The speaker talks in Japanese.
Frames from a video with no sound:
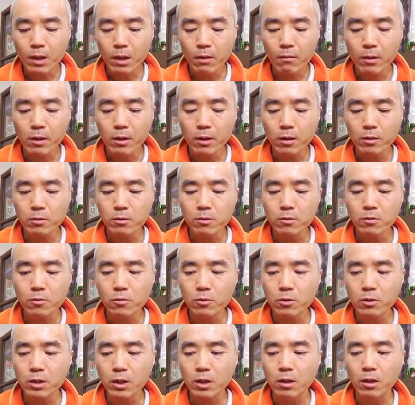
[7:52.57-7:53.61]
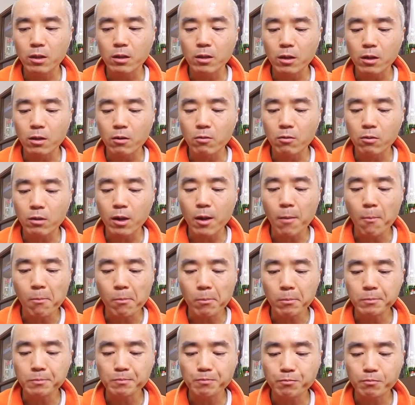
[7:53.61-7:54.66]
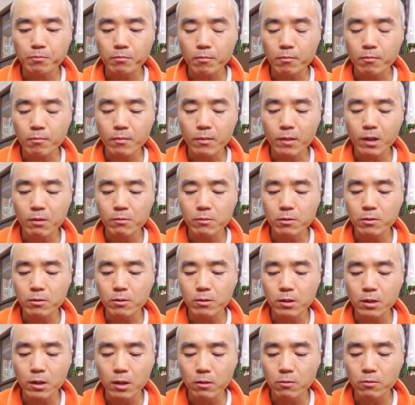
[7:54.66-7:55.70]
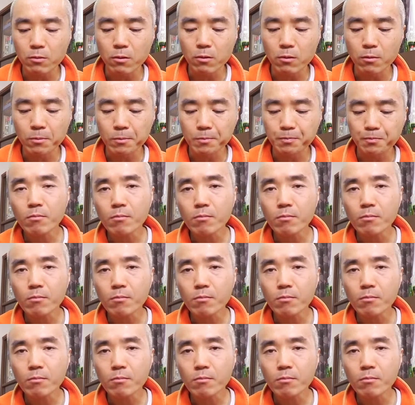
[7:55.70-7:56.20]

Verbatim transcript: 150円なんだけどさ普通に買うと